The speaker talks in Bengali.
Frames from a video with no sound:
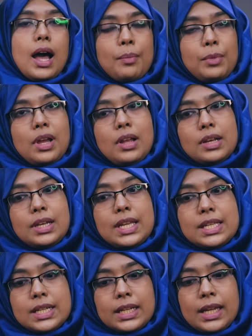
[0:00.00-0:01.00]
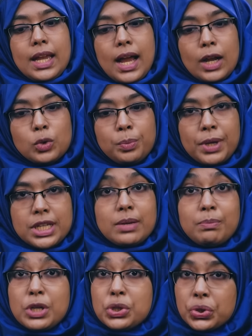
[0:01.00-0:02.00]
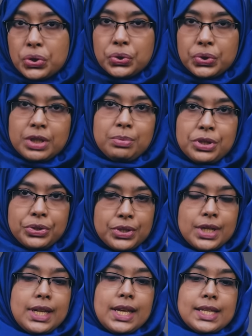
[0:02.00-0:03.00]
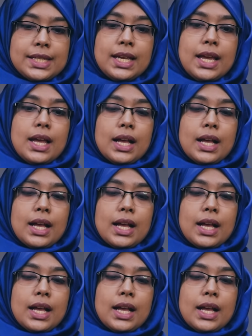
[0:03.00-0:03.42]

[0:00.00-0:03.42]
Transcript: আমরা নিজেকে আরও বেশি বিষণ্নতার ভিতরে নিয়ে যাই